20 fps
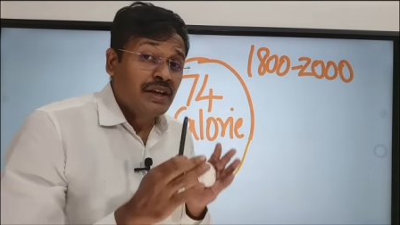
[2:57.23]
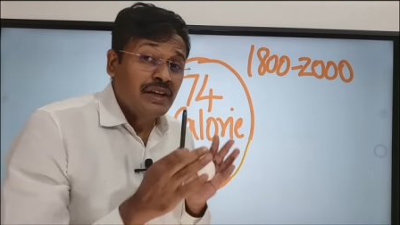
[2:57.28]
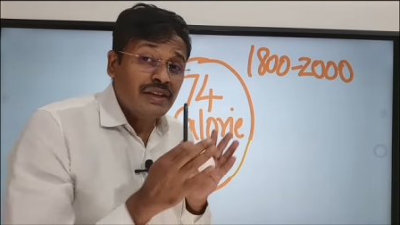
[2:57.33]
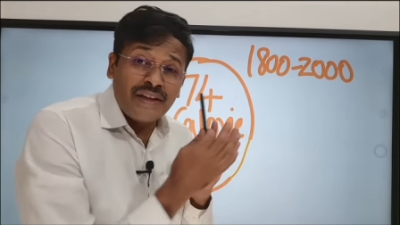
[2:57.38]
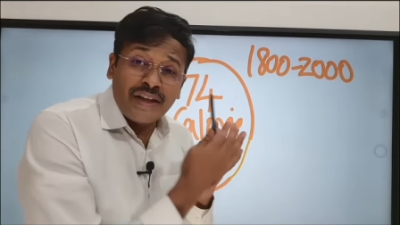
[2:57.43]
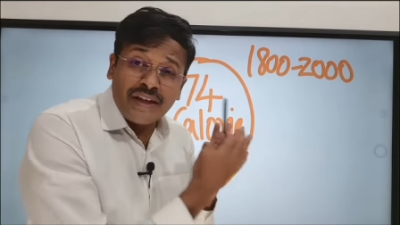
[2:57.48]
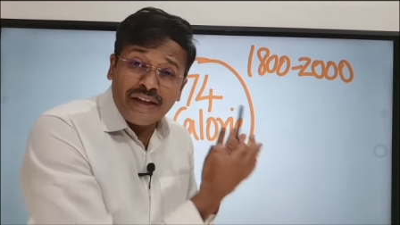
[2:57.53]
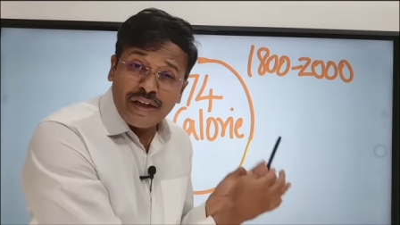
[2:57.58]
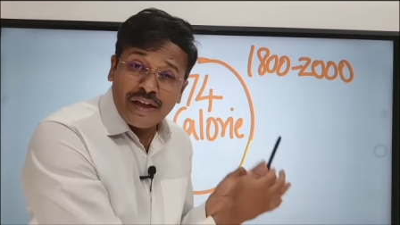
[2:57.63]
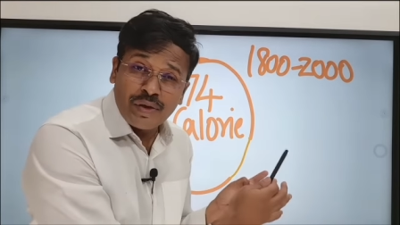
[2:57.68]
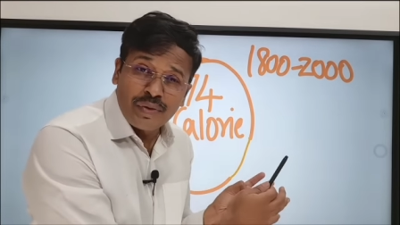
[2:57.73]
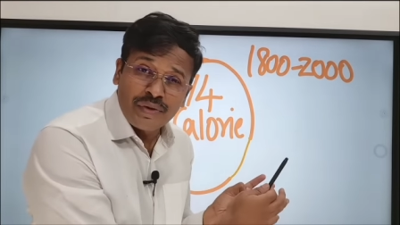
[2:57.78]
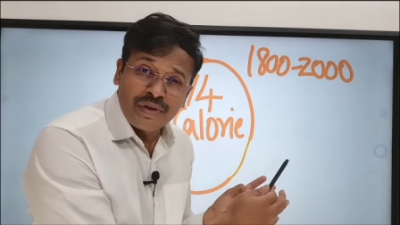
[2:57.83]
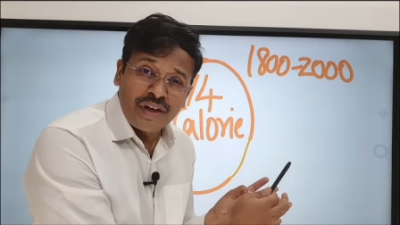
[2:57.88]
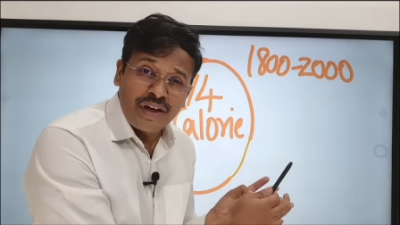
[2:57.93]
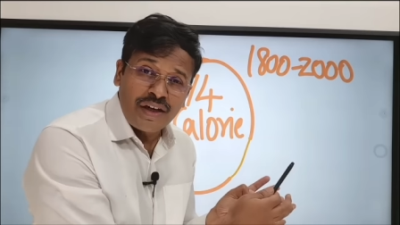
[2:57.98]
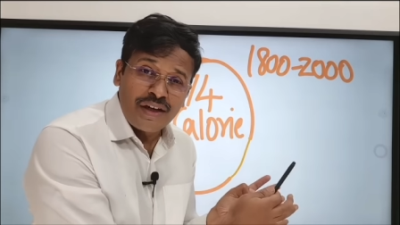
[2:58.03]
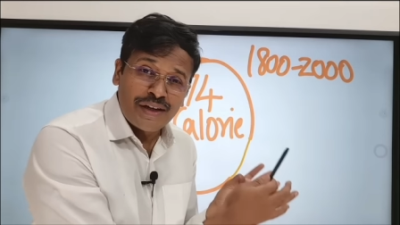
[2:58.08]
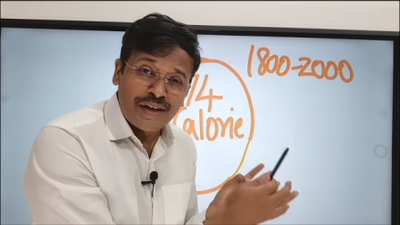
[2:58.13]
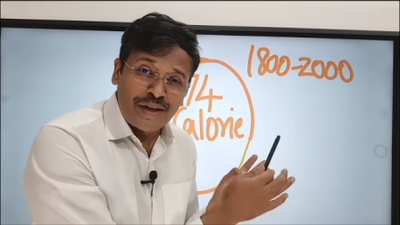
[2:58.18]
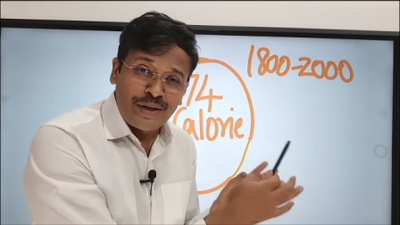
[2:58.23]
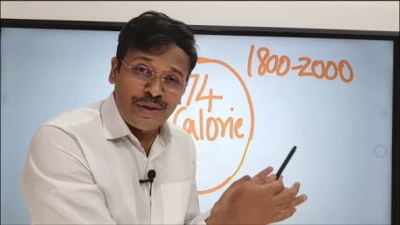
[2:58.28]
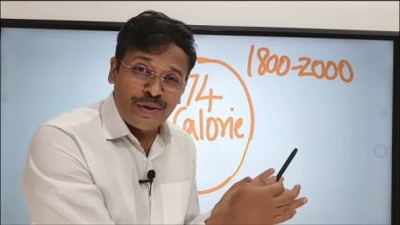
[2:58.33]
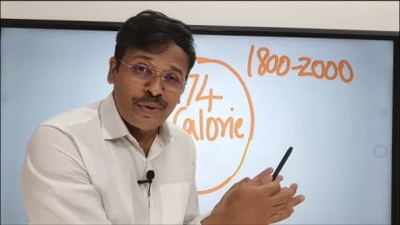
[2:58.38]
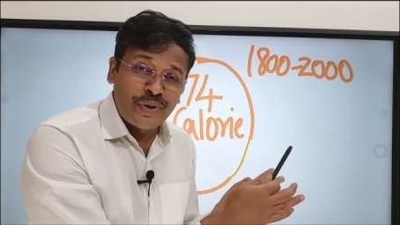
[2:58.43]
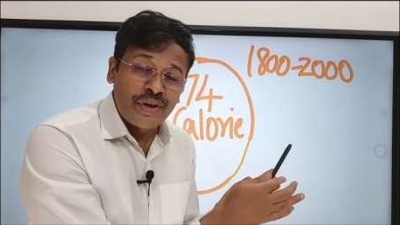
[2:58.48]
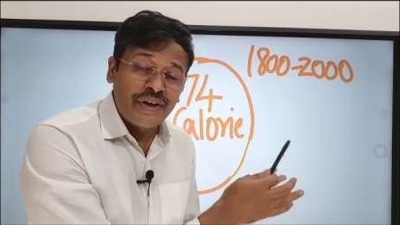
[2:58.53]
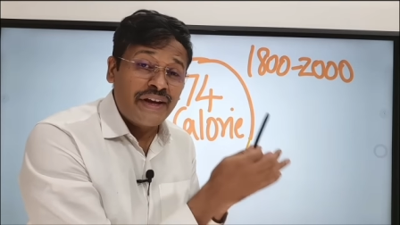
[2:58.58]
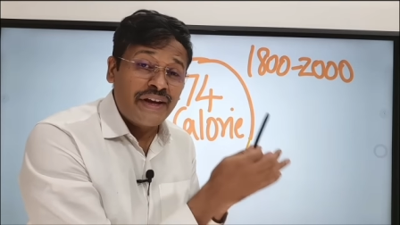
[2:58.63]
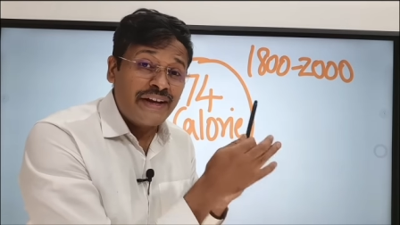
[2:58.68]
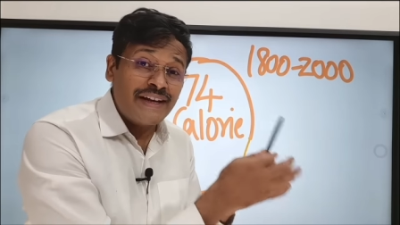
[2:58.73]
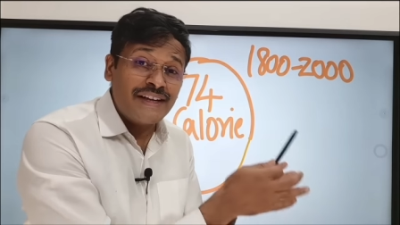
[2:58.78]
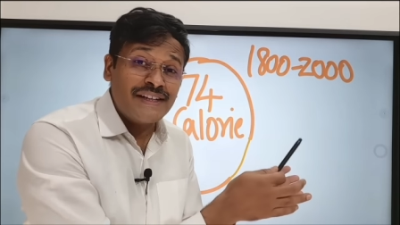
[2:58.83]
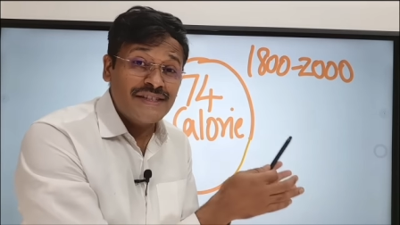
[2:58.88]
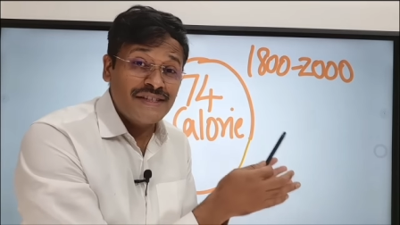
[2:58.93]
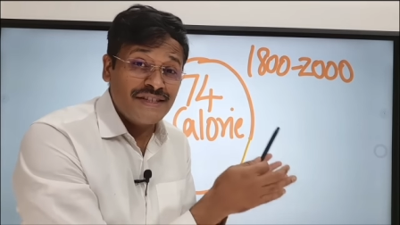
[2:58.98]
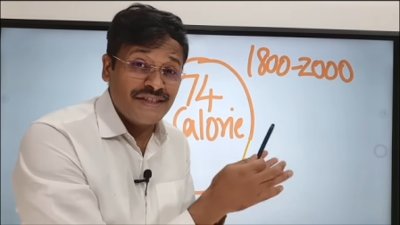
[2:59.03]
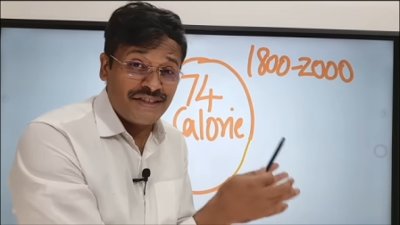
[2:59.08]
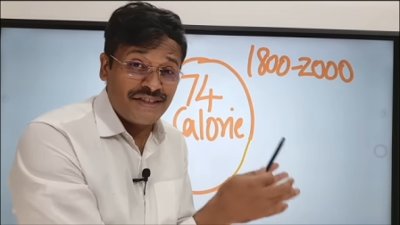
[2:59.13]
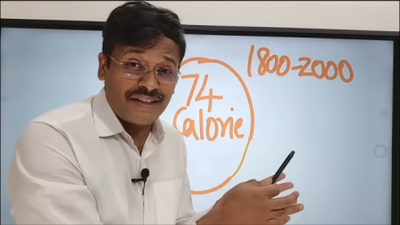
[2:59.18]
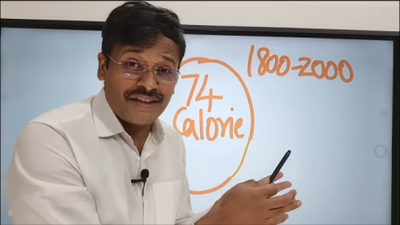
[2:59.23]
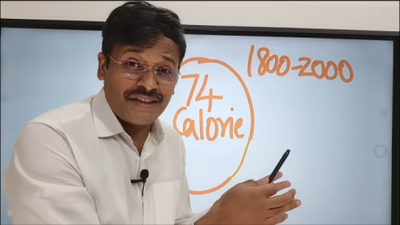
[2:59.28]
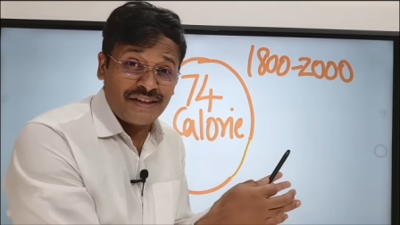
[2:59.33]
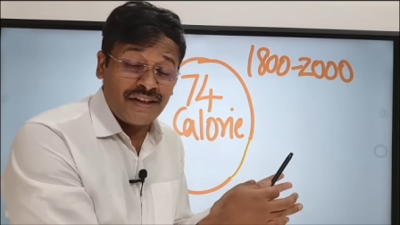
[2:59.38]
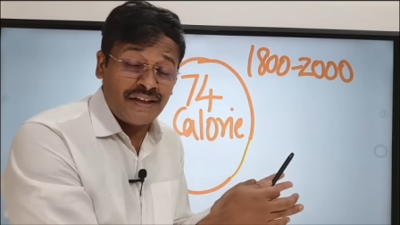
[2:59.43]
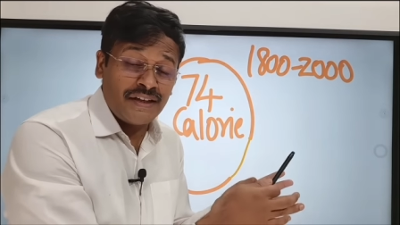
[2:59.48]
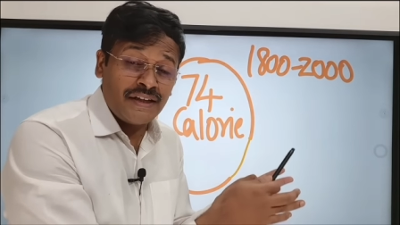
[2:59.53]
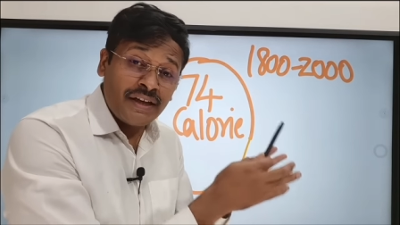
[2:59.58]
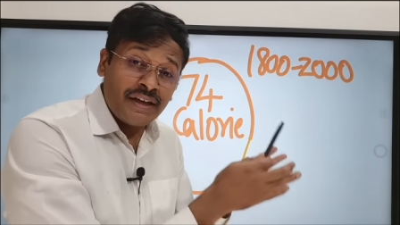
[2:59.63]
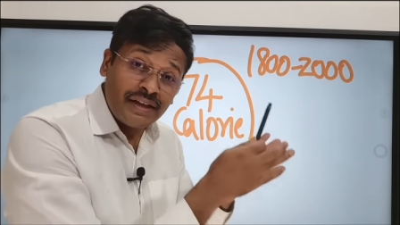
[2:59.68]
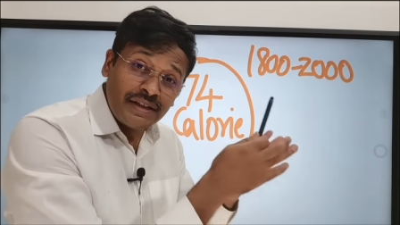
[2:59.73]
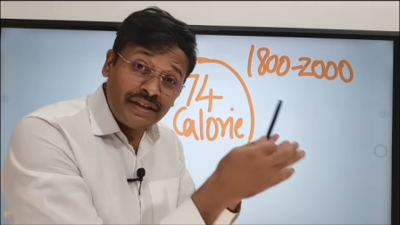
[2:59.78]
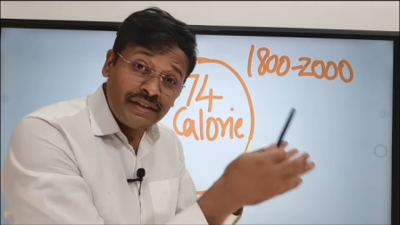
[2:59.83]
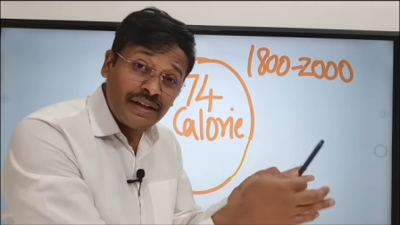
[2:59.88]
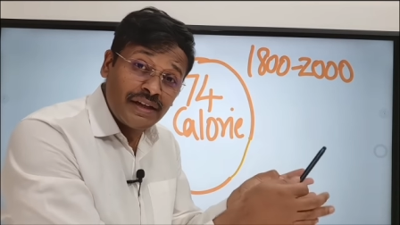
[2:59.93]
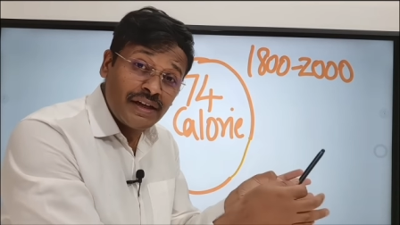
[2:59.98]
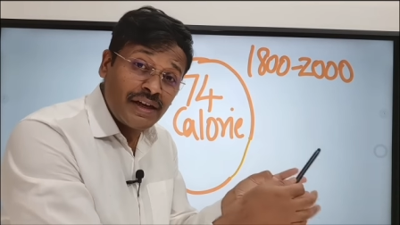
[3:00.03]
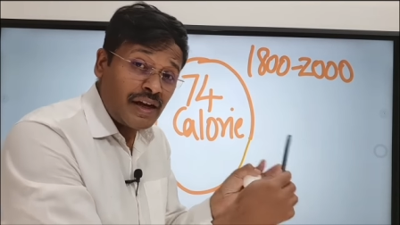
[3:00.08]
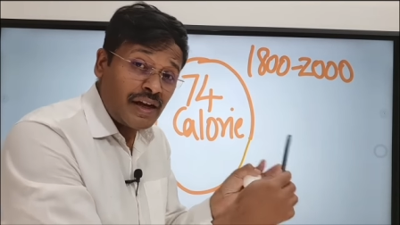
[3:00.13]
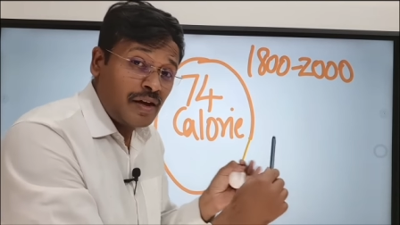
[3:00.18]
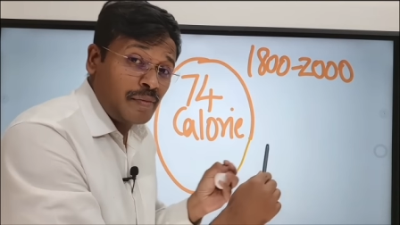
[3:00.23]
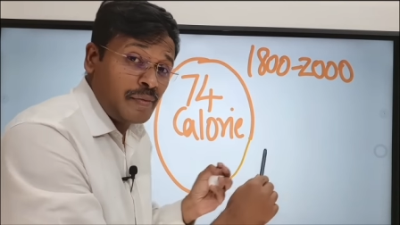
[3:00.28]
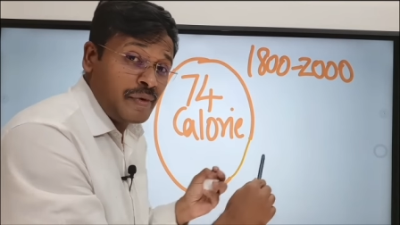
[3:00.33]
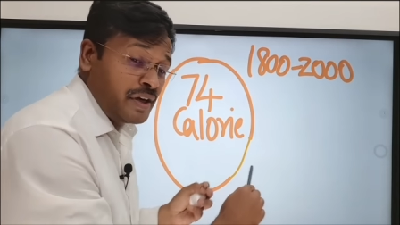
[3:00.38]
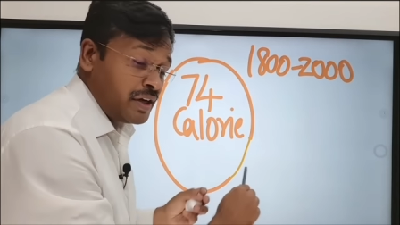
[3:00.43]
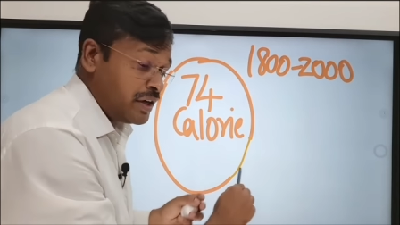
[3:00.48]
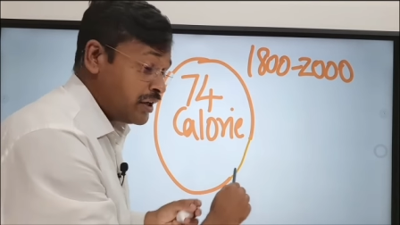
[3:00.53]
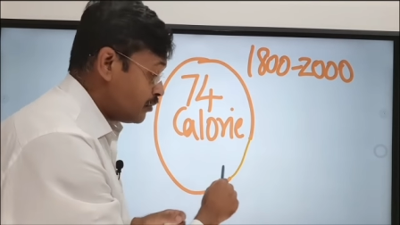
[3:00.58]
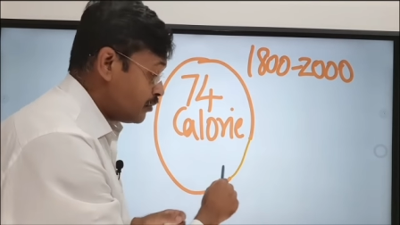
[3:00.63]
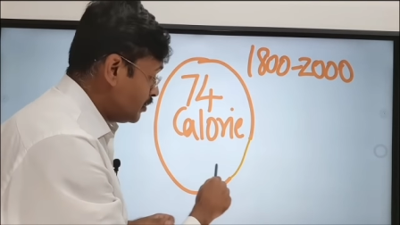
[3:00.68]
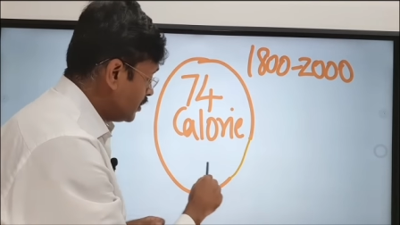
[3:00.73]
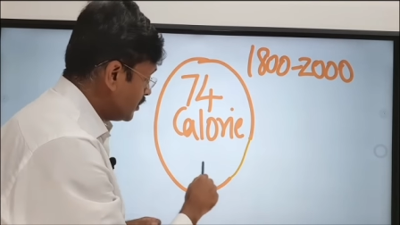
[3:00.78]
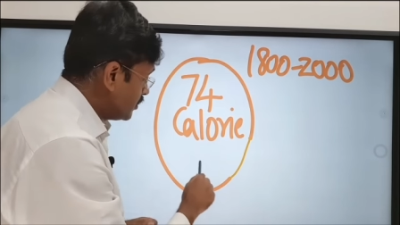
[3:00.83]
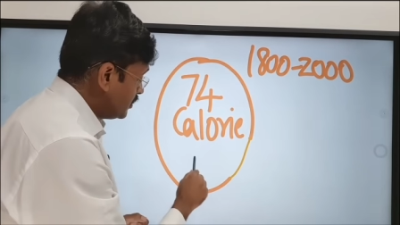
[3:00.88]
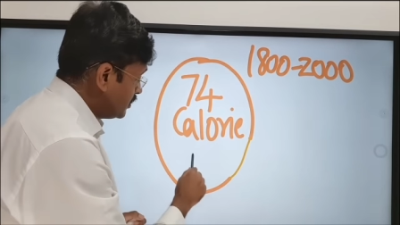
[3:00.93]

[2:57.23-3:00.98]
இந்த எழுபத்தி நாலு கலோரி எனர்ஜி சக்தி இது இல்லாம நம்மளுக்கு